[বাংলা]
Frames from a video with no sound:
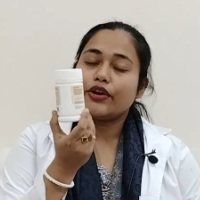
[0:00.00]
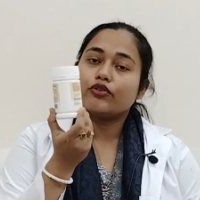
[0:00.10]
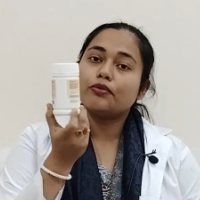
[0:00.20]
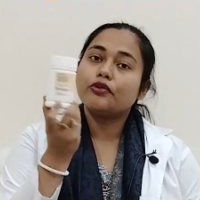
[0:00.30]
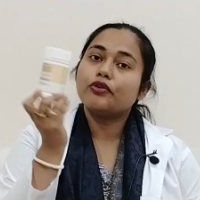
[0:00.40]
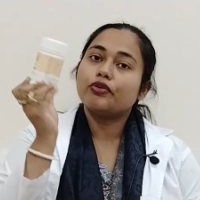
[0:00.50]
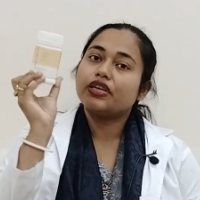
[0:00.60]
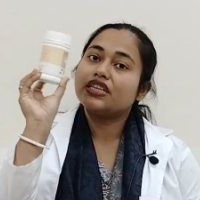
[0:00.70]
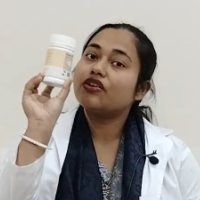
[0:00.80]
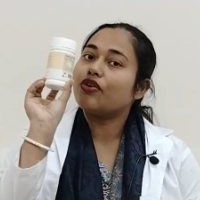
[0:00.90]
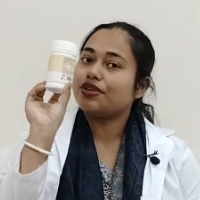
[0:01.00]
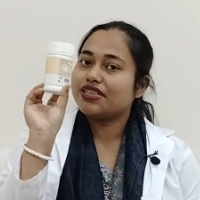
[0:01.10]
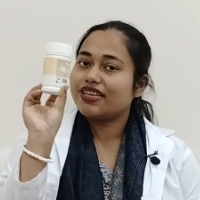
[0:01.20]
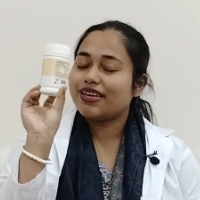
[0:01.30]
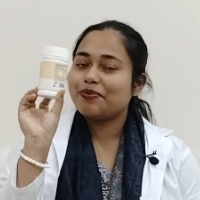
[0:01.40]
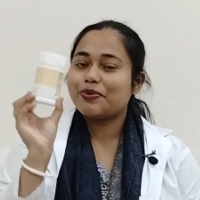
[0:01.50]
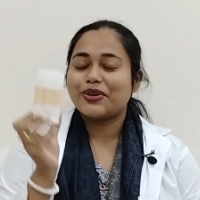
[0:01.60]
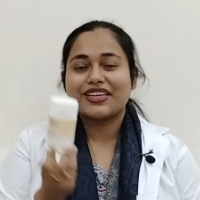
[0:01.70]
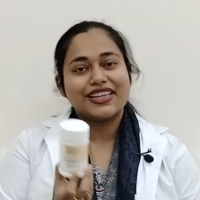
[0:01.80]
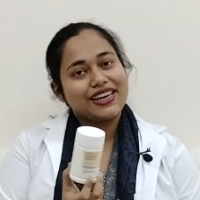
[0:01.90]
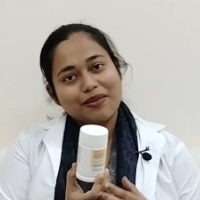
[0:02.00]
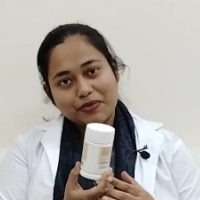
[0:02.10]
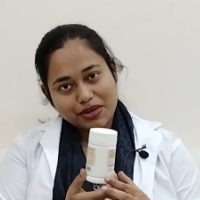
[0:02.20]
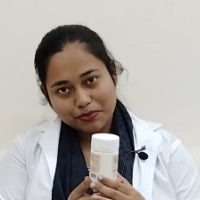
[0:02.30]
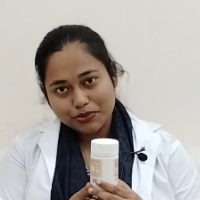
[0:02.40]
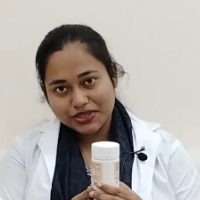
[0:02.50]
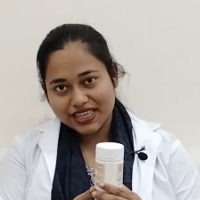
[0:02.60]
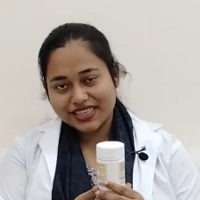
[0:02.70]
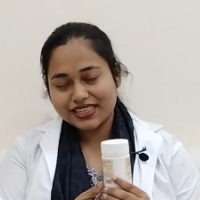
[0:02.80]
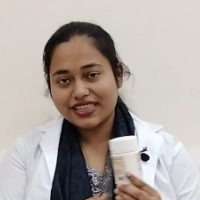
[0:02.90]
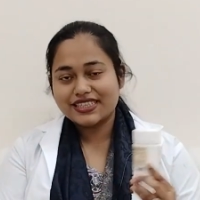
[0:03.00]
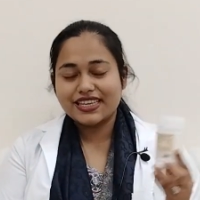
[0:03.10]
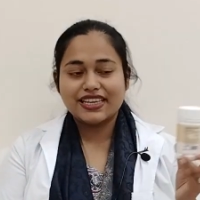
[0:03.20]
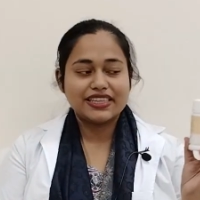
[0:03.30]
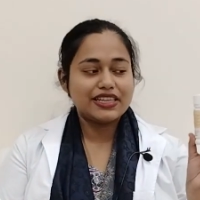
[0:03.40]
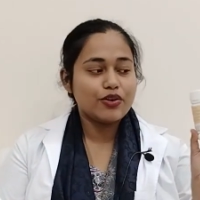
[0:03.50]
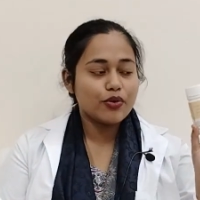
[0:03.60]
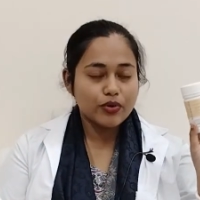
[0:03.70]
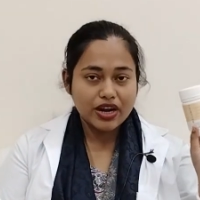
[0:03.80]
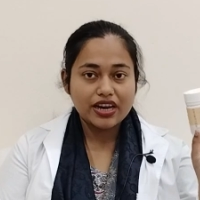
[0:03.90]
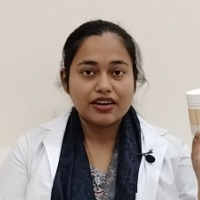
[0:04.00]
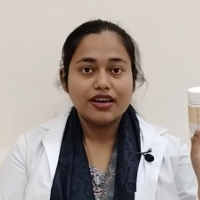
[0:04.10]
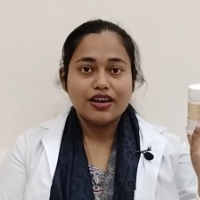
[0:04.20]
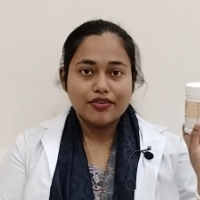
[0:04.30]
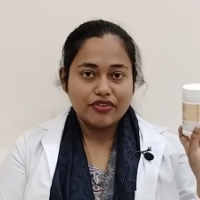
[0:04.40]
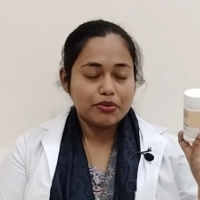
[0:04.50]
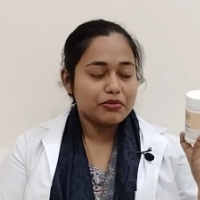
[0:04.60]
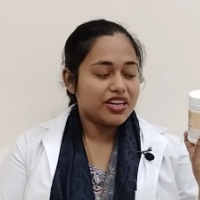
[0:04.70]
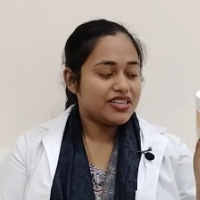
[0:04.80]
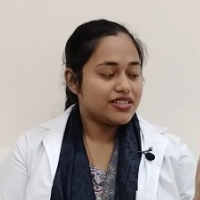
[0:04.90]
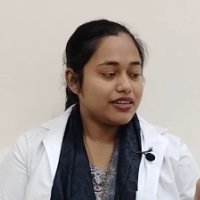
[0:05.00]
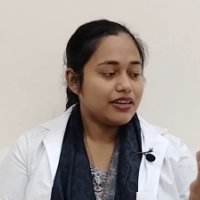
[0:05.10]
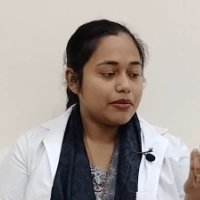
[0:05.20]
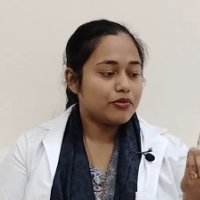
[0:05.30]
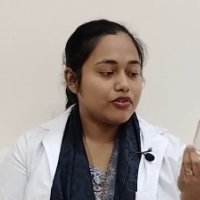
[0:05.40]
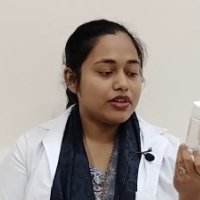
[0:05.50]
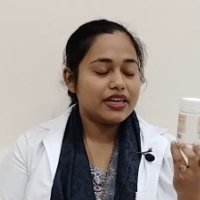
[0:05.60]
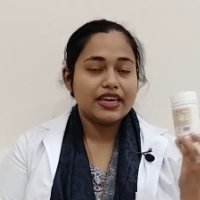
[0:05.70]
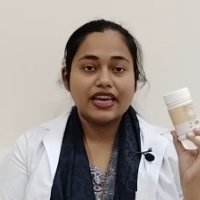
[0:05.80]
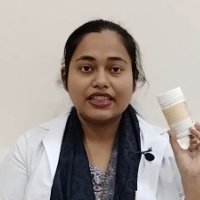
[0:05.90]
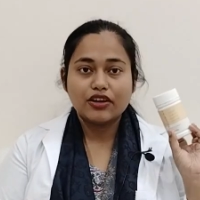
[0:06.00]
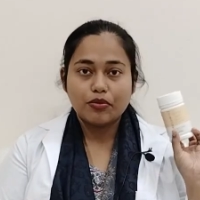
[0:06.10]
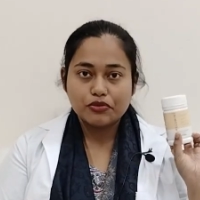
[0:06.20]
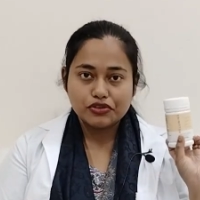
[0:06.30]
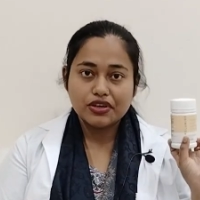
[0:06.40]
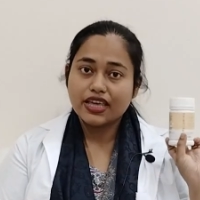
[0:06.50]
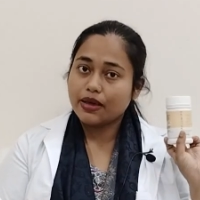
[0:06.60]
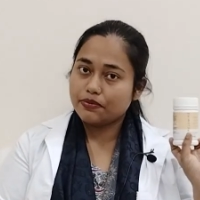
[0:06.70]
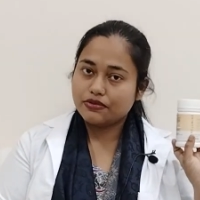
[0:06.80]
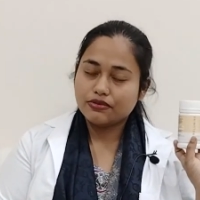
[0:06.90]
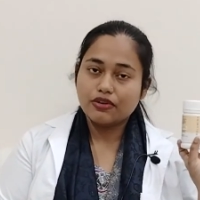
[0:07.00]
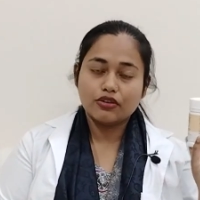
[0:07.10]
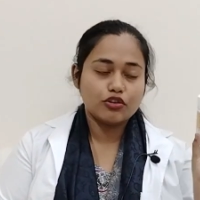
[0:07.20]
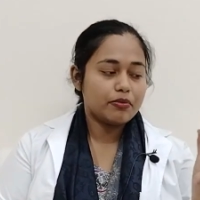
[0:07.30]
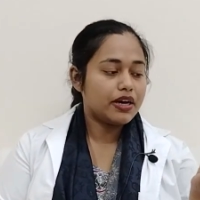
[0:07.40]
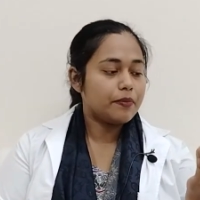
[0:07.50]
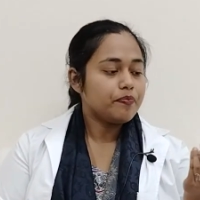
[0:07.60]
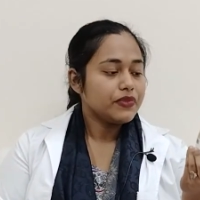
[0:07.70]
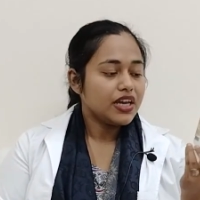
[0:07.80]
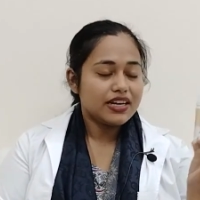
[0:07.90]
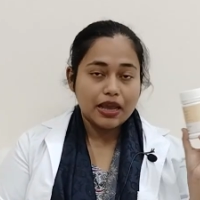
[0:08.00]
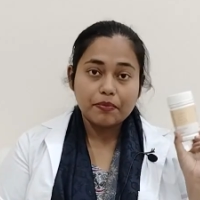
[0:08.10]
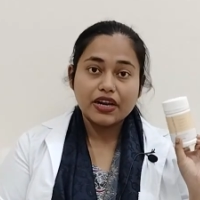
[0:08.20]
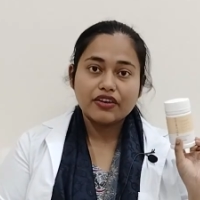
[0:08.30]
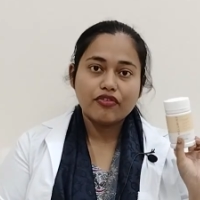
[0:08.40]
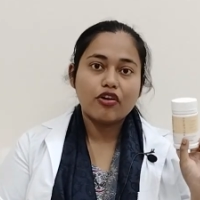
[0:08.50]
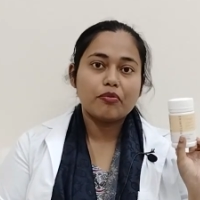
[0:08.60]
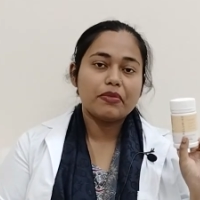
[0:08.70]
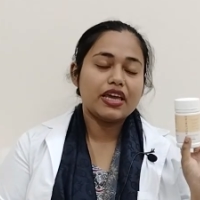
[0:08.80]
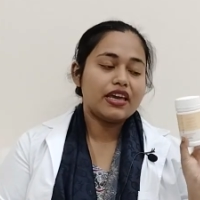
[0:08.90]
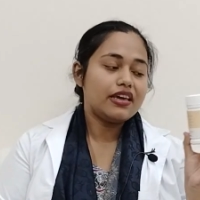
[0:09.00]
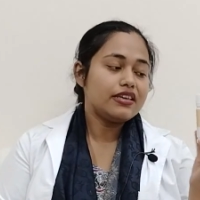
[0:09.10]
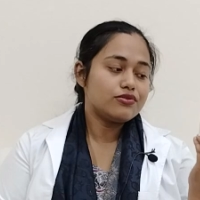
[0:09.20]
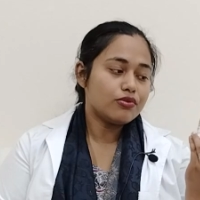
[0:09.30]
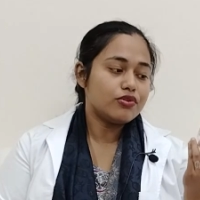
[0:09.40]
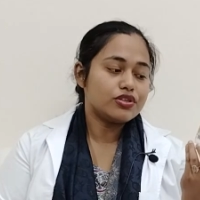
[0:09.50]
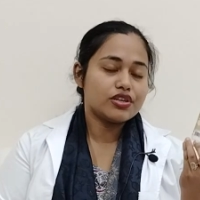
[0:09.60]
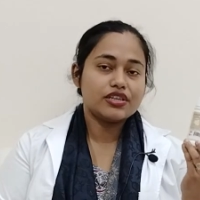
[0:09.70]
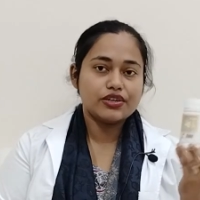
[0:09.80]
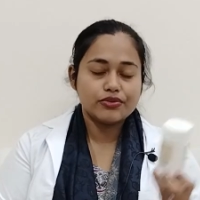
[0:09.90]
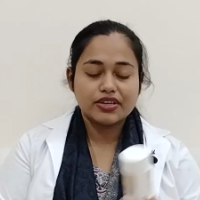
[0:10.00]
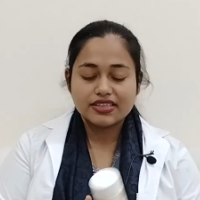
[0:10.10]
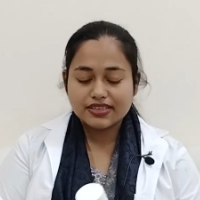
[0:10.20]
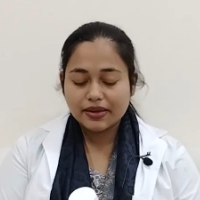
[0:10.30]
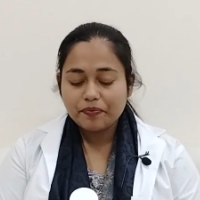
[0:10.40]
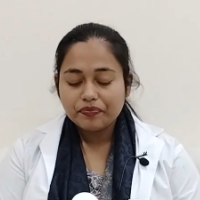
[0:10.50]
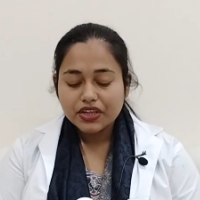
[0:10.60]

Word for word: এরকম কোনো একটি কন্টেনারের প্রোডাক্ট দেখলে আপনারা বুঝেই যান যে এটি একটি ওরাল ফর্মুলেশন এবং এতে অবশ্যই ক্যাপসুল অথবা ট্যাবলেট ফর্মেই সলিউশনটি রয়েছে